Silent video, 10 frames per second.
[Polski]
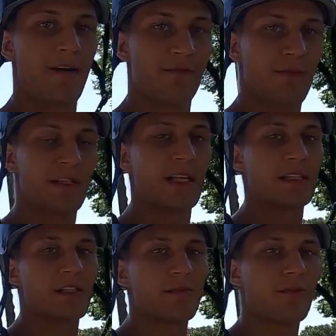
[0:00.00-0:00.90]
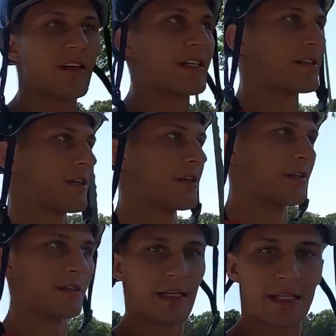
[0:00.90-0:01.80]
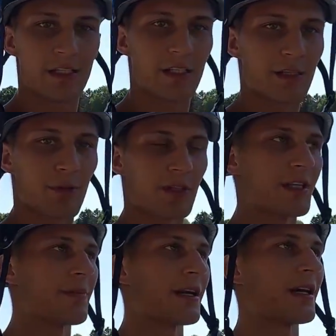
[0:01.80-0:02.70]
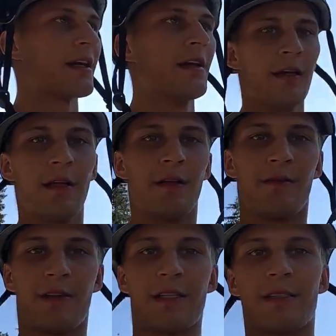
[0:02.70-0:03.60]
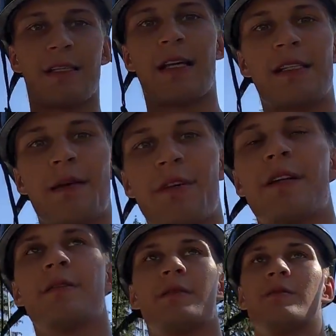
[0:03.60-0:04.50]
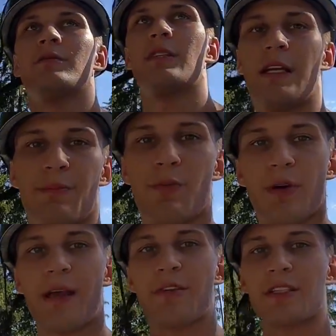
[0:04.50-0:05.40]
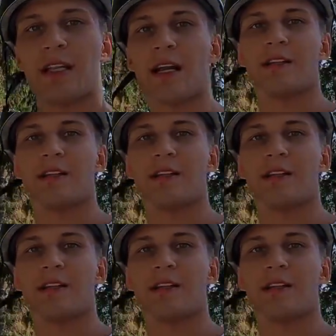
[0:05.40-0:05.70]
A wy pamiętajcie, żeby uważać, jak jeździcie po skateparkach. Więc jedziemy i próbujemy, czy da